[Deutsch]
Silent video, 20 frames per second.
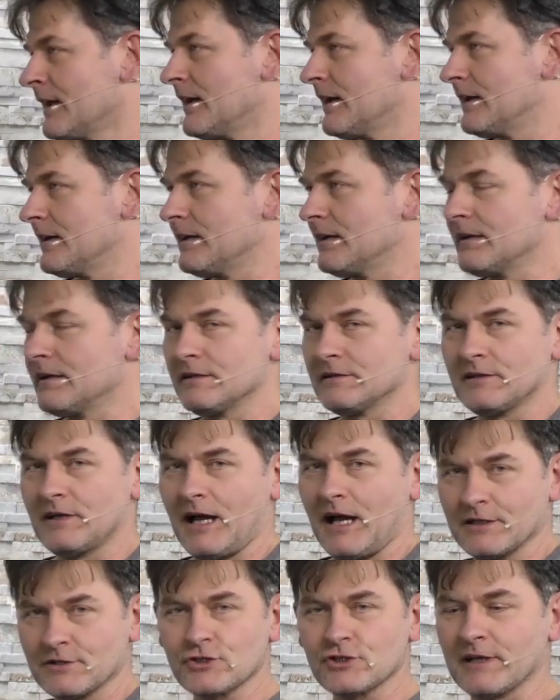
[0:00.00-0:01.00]
äh,
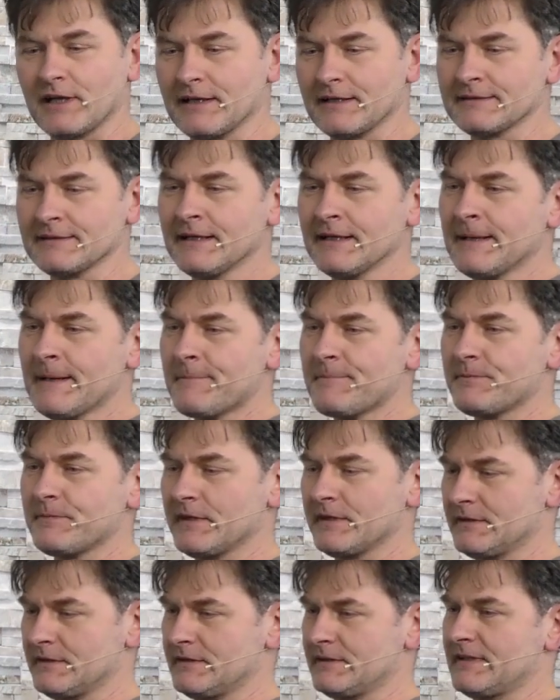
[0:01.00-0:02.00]
ansteigt,
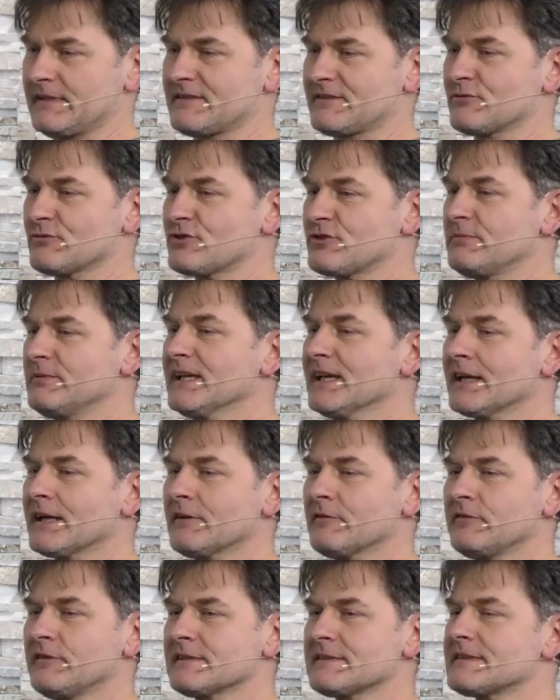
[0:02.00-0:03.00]
desto
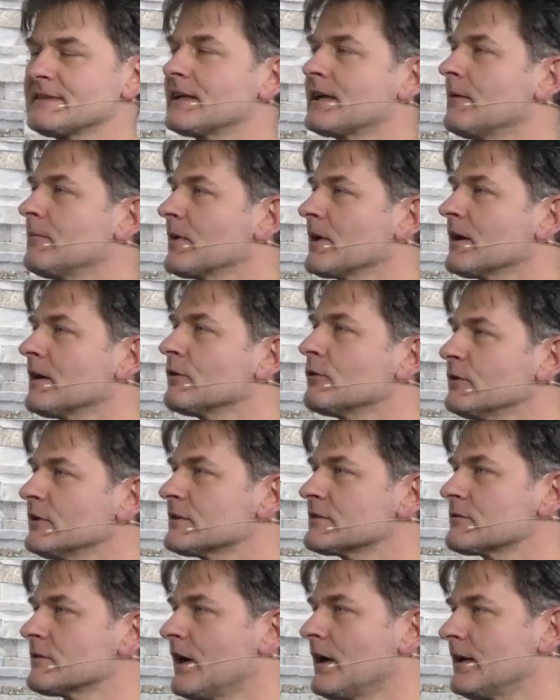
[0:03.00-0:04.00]
schwieriger wird es, die Kamera
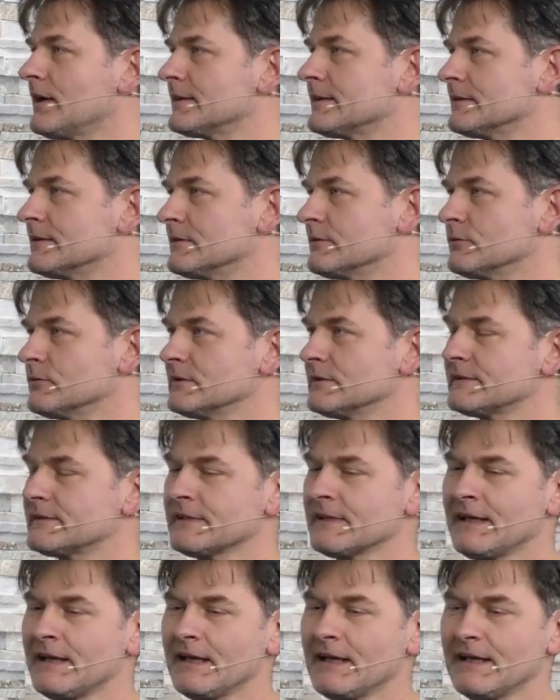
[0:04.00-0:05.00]
ruhig zu halten.
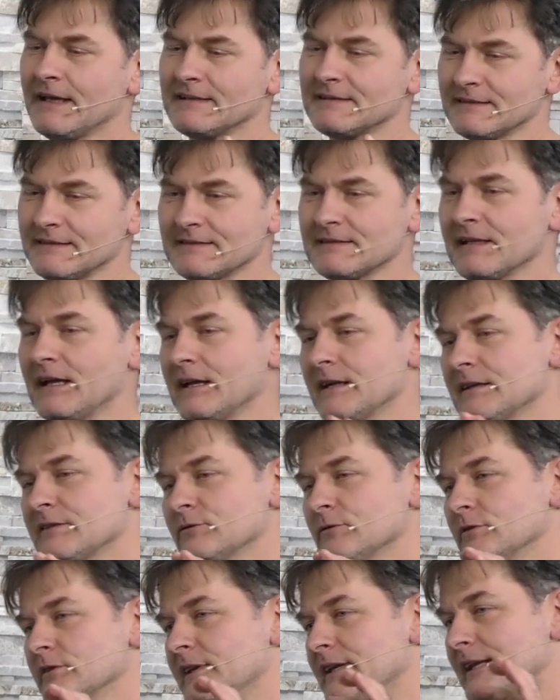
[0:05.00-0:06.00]
Und es ist leider
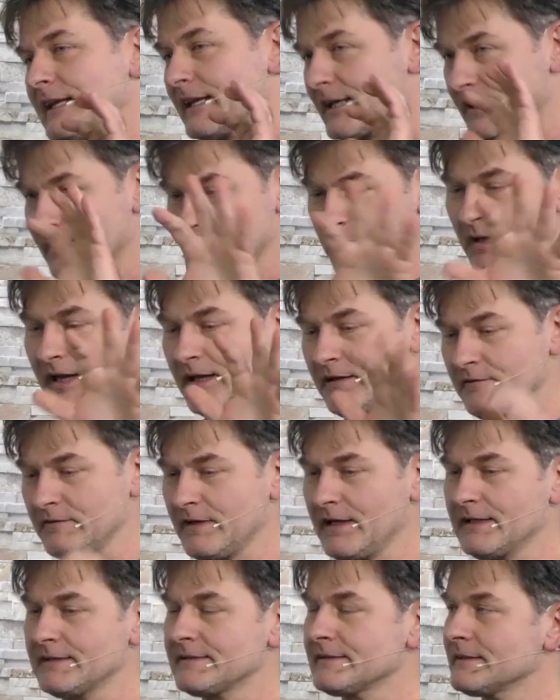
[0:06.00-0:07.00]
so, je länger die
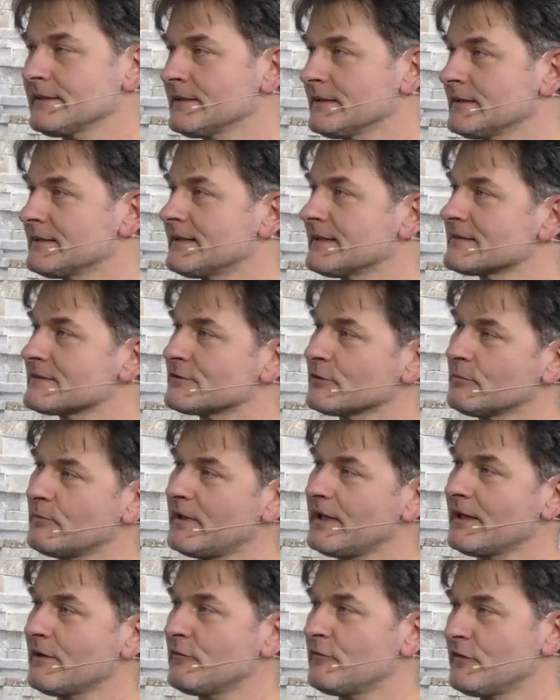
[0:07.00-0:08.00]
Brennweite, desto
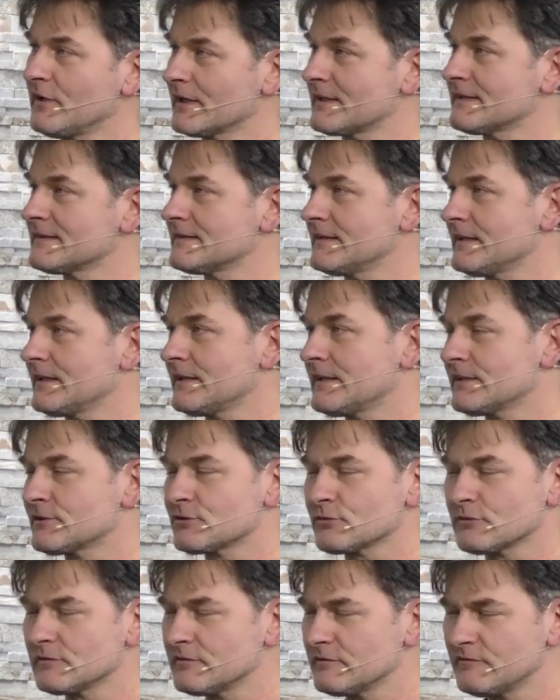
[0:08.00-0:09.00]
mehr wirken sich
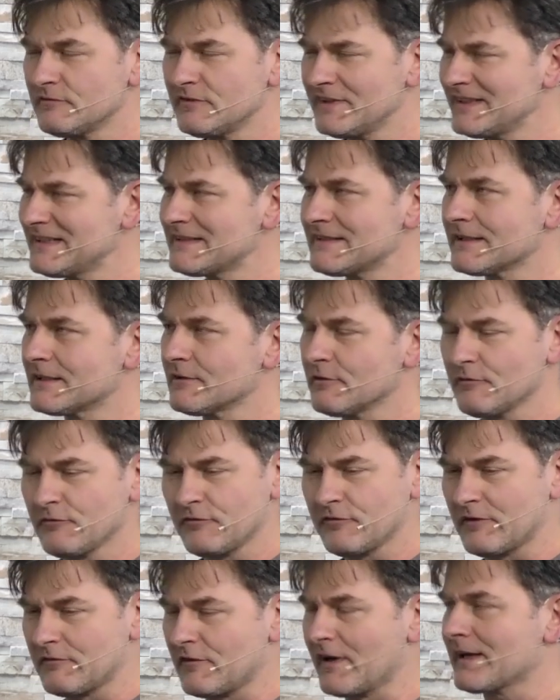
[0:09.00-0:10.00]
schon winzige
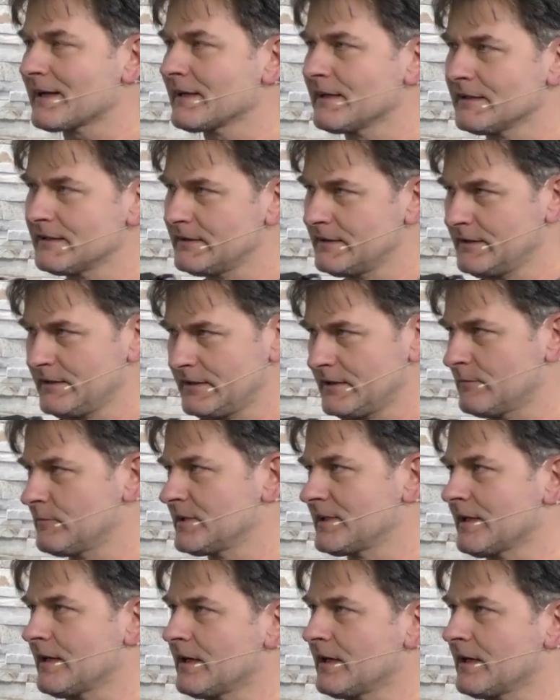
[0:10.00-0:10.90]
Verwackler, die ich hier mit der